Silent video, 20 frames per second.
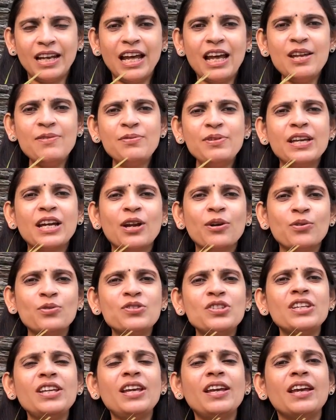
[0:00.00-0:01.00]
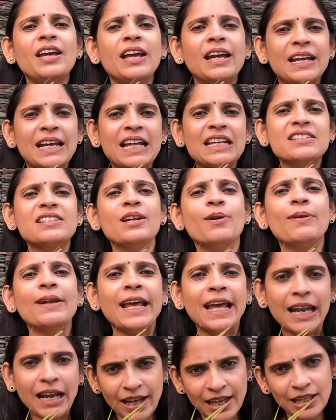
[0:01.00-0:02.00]
లైఫ్ ఇక్కడ నుంచి నెక్స్ట్
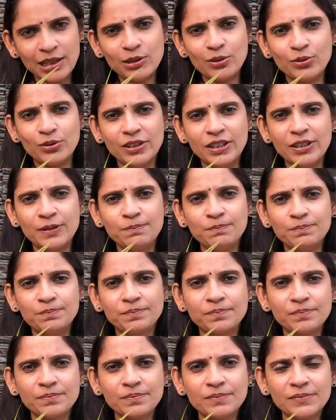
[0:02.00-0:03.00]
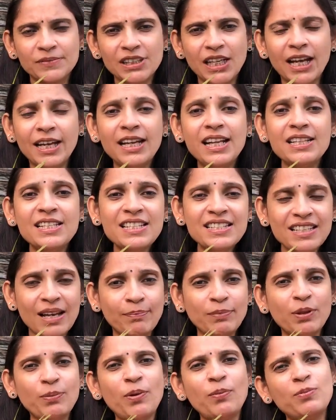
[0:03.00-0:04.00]
లెవెల్కి ఎలా వెళ్తుంది అనేది
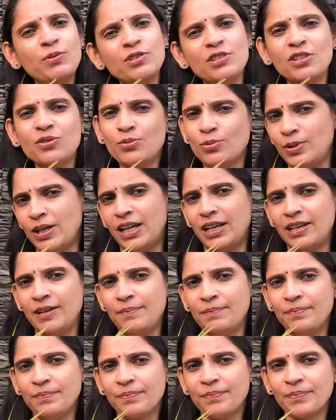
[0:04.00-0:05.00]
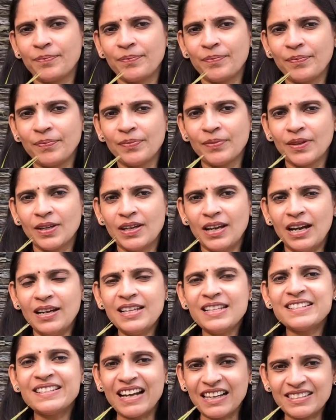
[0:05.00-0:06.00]
సప్తమం నుంచి చూడాలి
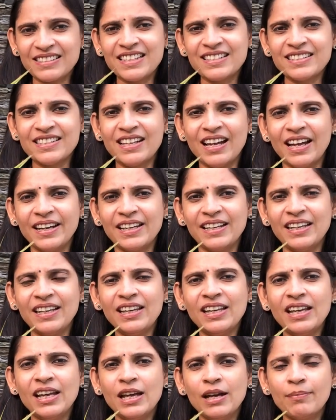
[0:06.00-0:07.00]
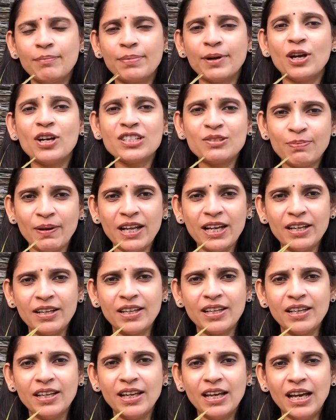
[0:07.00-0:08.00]
అంటే సక్సెస్ కానీ
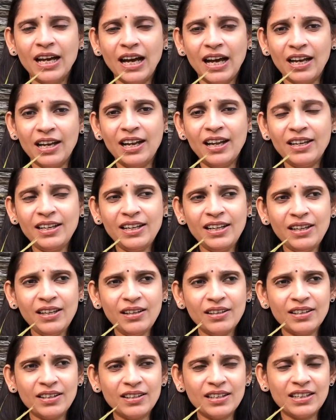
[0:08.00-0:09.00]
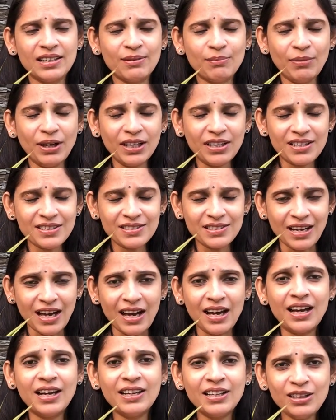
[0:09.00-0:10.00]
ప్రాస్పారిటీ అలానే మనకి అసలు
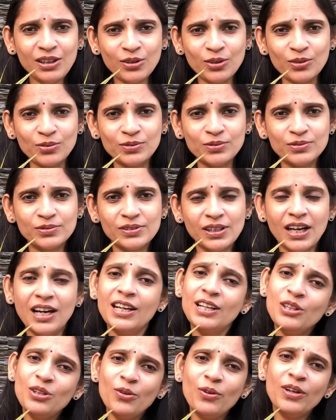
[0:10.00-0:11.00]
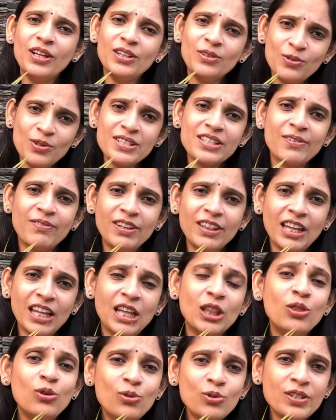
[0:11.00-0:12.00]
ఆనందం ఆనందం అనేది కూడా సెవెంత్
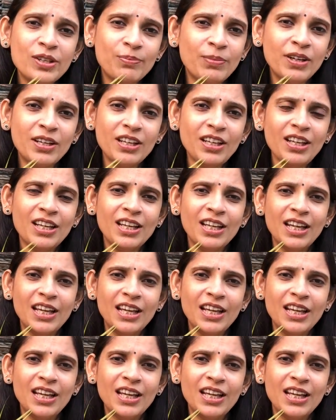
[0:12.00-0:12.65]
ఎందుకు చెప్పండి